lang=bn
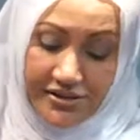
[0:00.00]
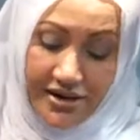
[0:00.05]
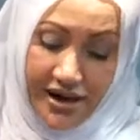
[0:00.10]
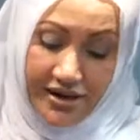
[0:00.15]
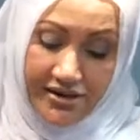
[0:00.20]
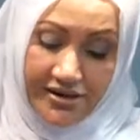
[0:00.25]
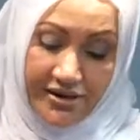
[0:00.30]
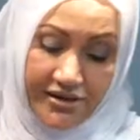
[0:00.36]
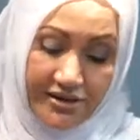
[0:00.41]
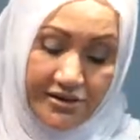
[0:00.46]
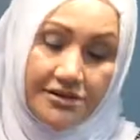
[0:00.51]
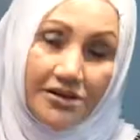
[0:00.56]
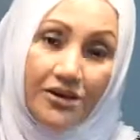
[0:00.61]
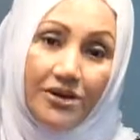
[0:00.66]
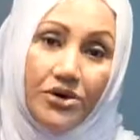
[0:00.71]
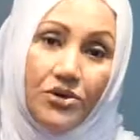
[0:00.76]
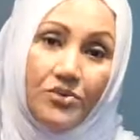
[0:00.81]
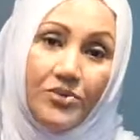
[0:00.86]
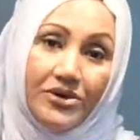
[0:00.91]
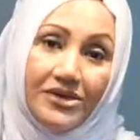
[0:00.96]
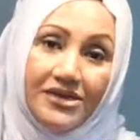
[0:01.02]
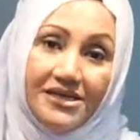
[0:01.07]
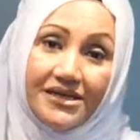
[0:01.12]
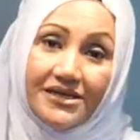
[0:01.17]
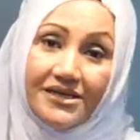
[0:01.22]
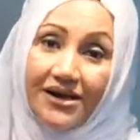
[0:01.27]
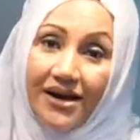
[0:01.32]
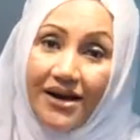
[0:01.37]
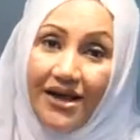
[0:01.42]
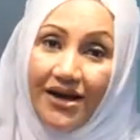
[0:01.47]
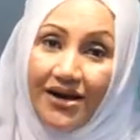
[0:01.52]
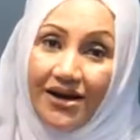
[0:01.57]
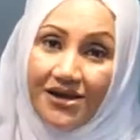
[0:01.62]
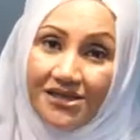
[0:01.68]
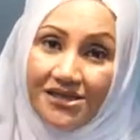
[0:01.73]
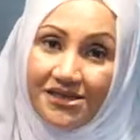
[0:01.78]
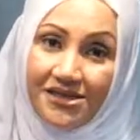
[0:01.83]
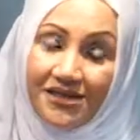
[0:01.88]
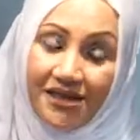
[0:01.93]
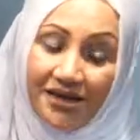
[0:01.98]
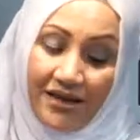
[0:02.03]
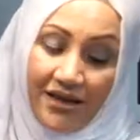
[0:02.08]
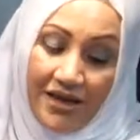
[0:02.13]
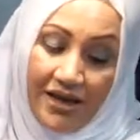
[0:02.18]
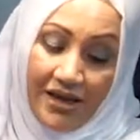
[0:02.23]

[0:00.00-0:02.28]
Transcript: না নাড়ি তাহলে উপরে যে একটা লেয়ার আসে যায়